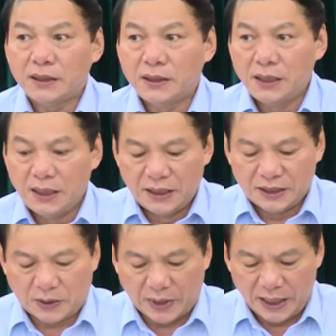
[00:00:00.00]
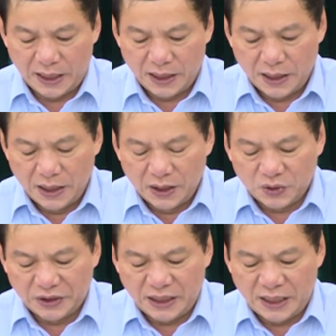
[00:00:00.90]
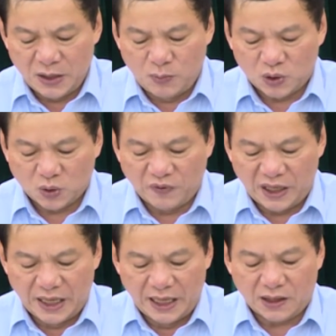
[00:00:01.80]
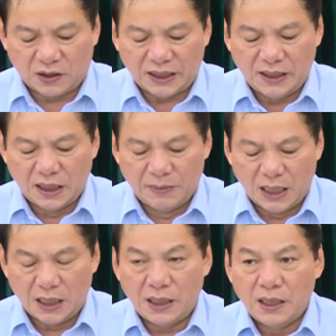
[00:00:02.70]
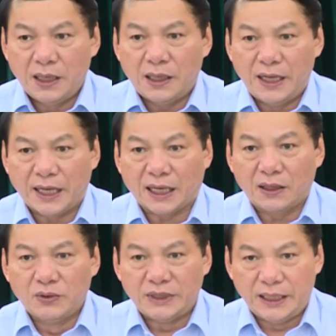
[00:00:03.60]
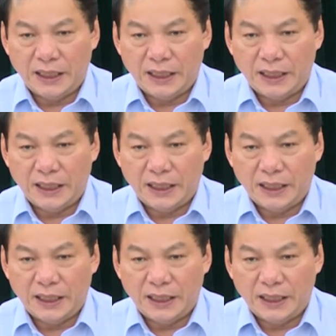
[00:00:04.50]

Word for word: lần thứ 6 mở rộng, khi đề cập đến nội dung xây dựng Đảng, đồng chí Nguyễn Văn Hùng,